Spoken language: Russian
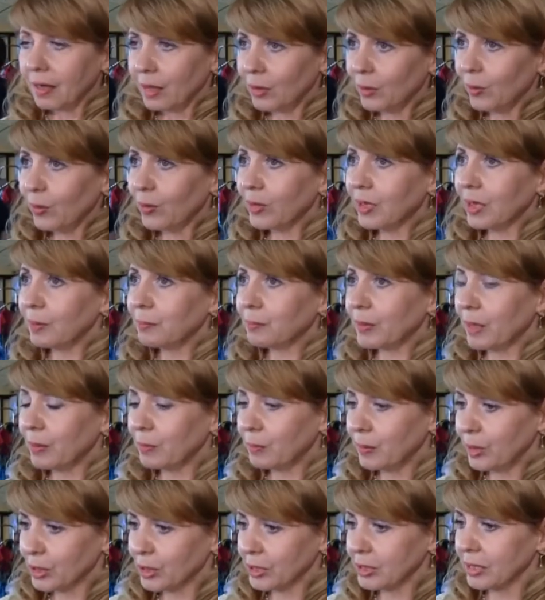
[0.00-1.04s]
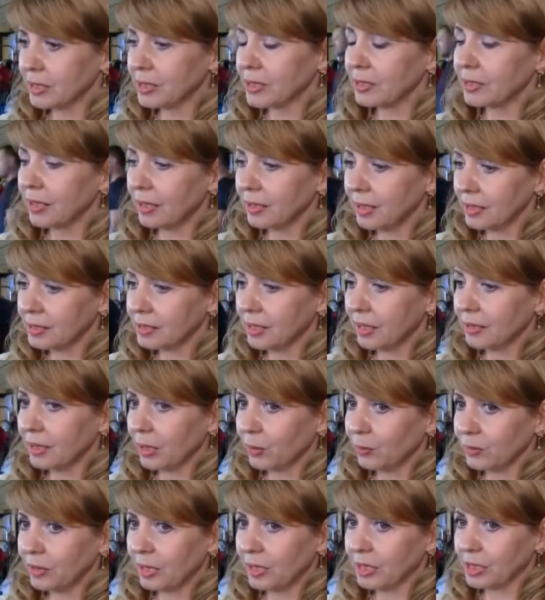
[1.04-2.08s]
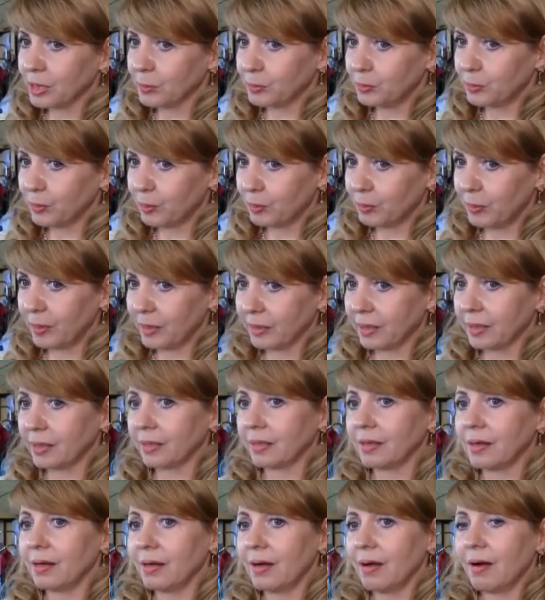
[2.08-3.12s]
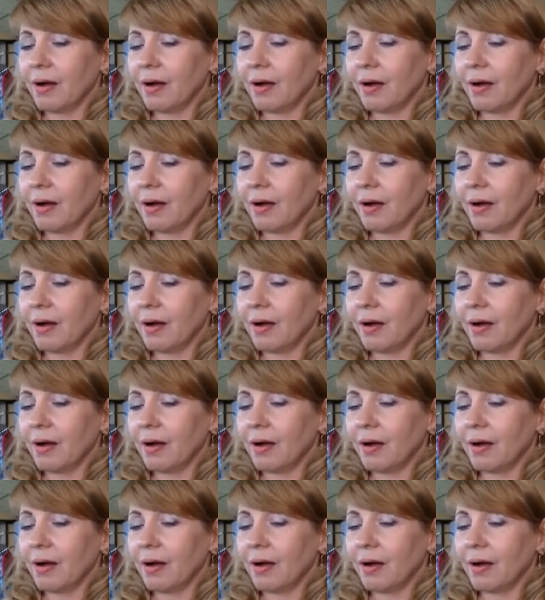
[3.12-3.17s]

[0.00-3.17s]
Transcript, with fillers: легкой промышленности Донецкой Народной Республики